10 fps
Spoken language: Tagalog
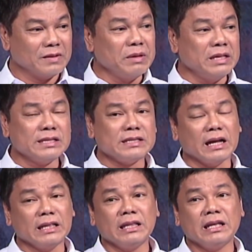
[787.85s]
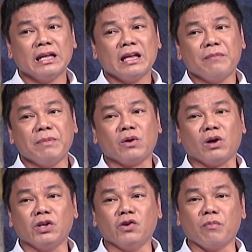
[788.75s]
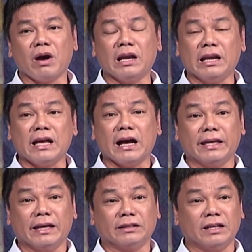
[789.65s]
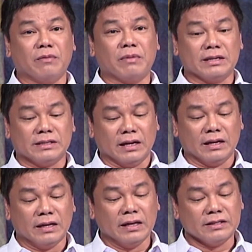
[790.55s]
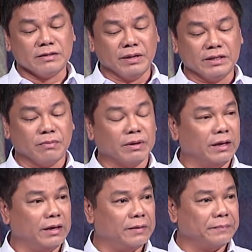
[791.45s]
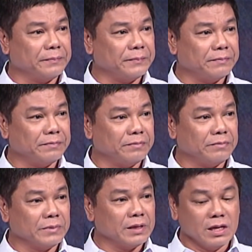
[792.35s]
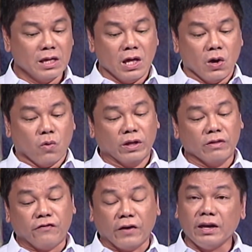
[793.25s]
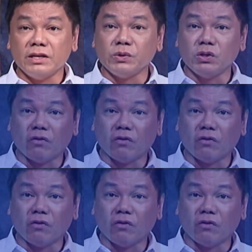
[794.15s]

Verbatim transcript: Minsan, meron kayong mga ligayang tinamasang sabay-sabay. When faced with